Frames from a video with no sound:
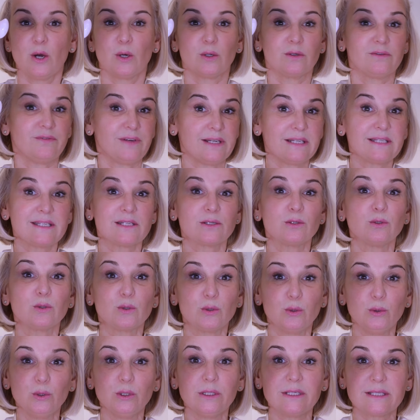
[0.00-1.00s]
Und wenn sie
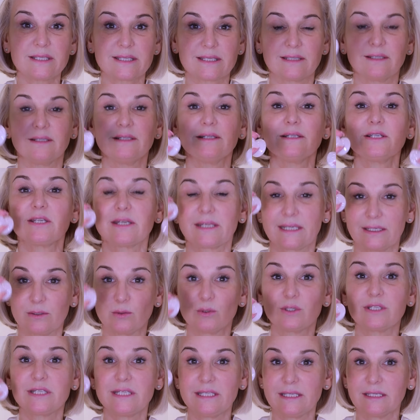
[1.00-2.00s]
gekühlt sind,
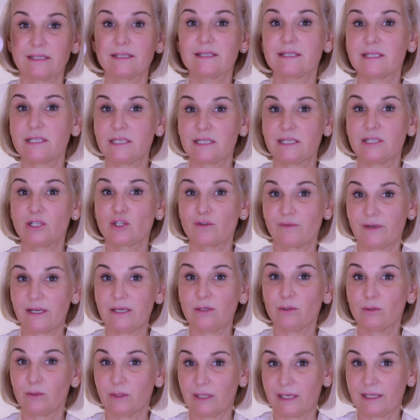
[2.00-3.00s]
reduzieren sich die
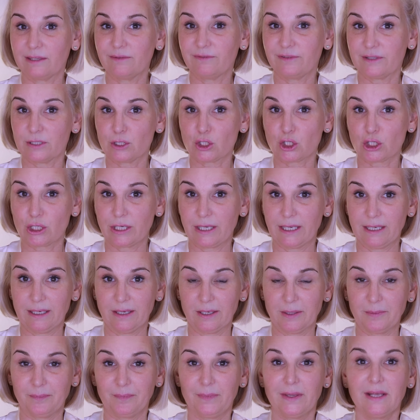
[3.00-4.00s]
Schwellungen einfach
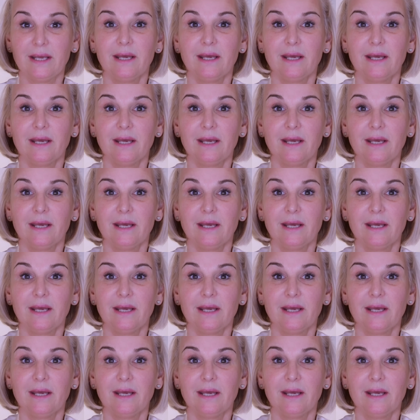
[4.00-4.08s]
schneller.